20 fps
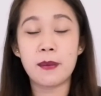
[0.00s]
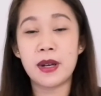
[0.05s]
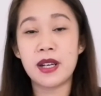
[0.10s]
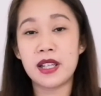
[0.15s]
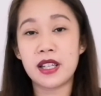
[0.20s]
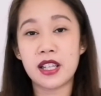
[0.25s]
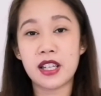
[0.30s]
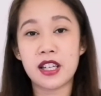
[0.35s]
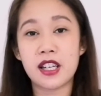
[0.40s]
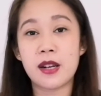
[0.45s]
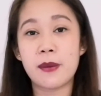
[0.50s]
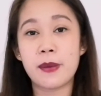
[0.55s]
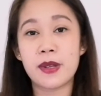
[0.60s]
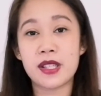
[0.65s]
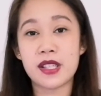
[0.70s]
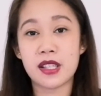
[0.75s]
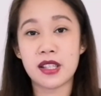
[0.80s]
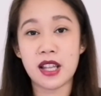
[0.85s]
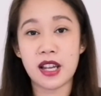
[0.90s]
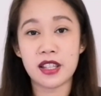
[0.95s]
balikan na
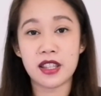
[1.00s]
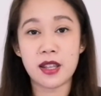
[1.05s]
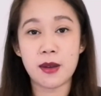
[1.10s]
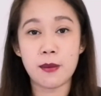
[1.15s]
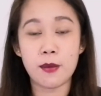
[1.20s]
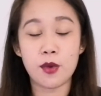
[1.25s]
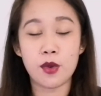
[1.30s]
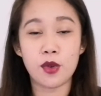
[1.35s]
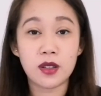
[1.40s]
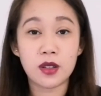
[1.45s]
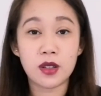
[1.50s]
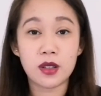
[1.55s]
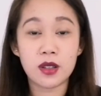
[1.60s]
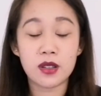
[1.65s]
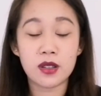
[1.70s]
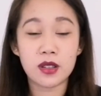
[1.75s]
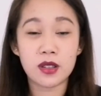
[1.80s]
naman sa dati mong